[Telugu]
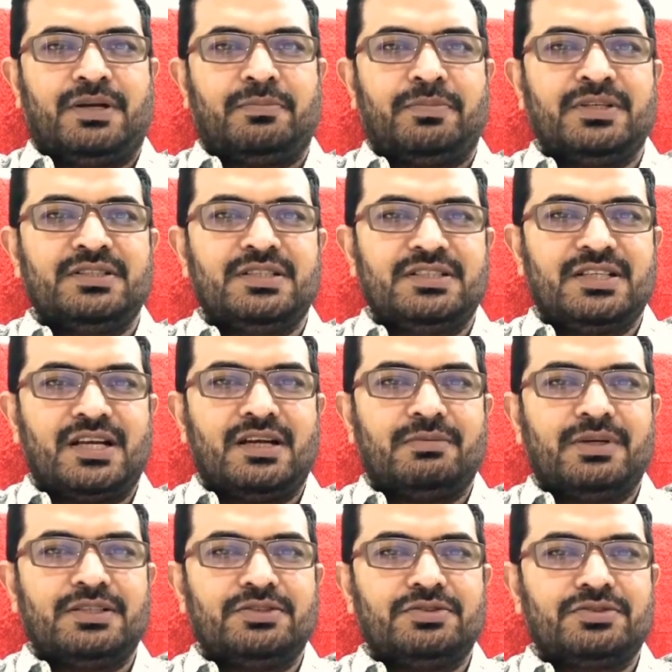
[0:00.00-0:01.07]
ప్రపంచ
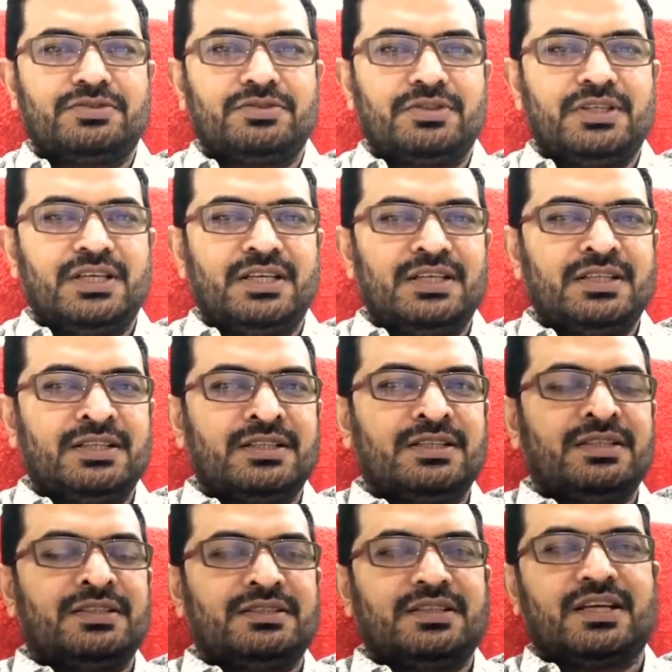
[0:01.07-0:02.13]
జనాభా చూసుకుంటే
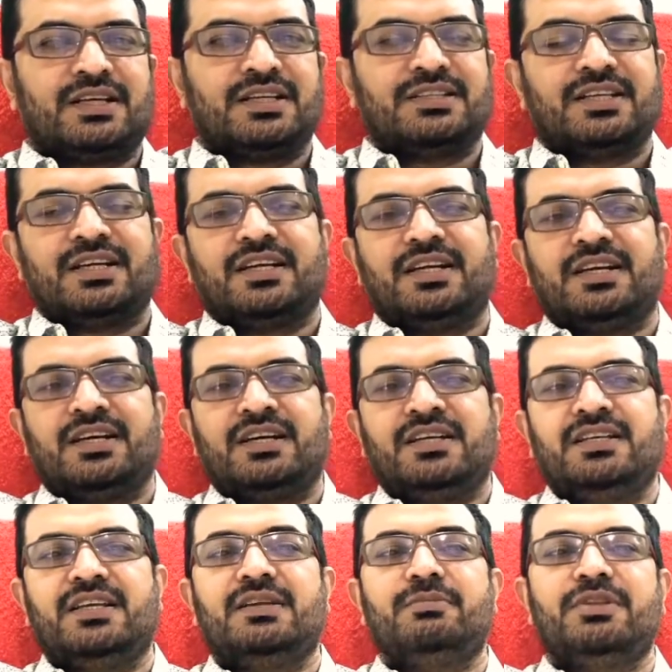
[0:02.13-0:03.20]
దగ్గర దగ్గర
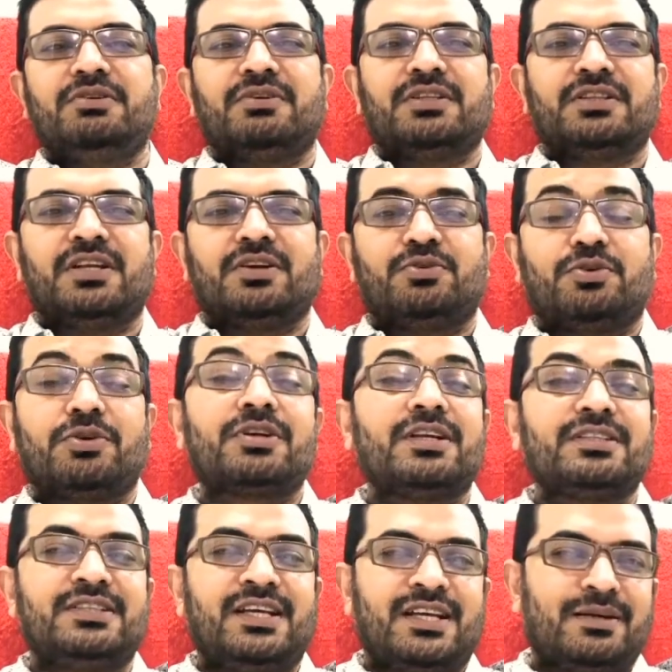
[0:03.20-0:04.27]
ఎనిమిది వందల
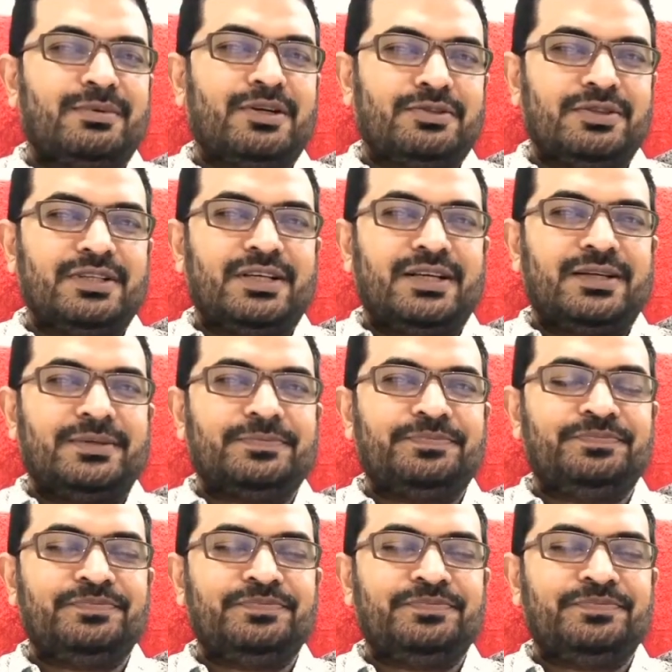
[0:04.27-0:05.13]
కోట్ల జనాభా ఉందండి